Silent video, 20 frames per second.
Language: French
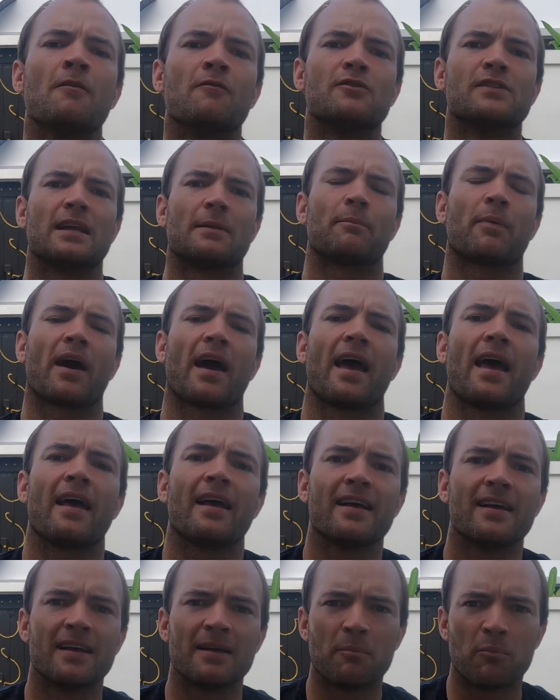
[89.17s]
Vous êtes prêts
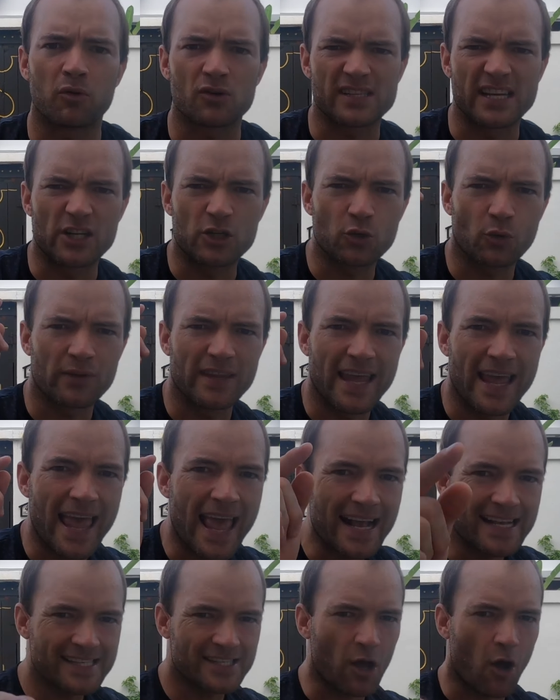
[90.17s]
pour cette journée
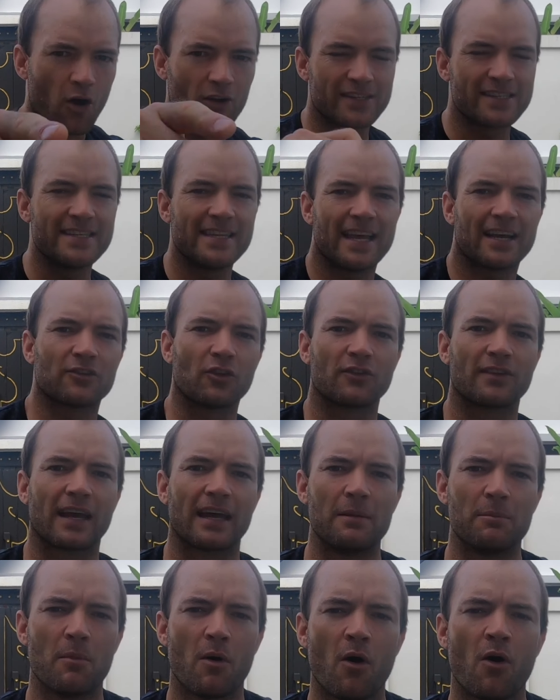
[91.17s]
extraordinaire
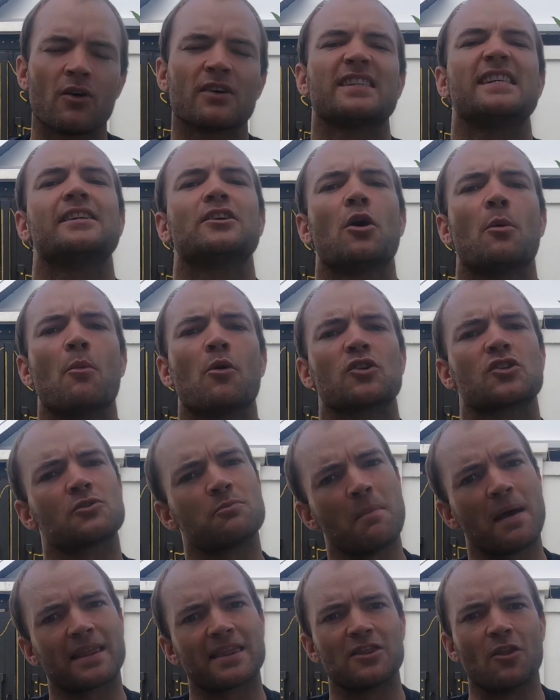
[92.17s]
d'entraînement qui commence
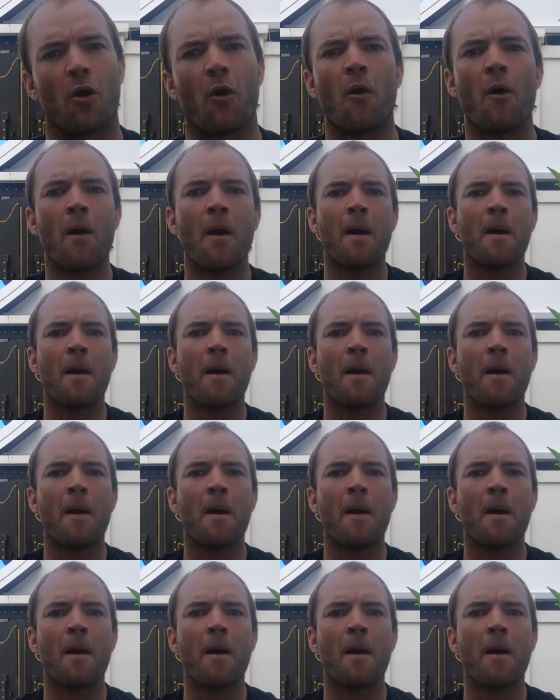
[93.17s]
maintenant.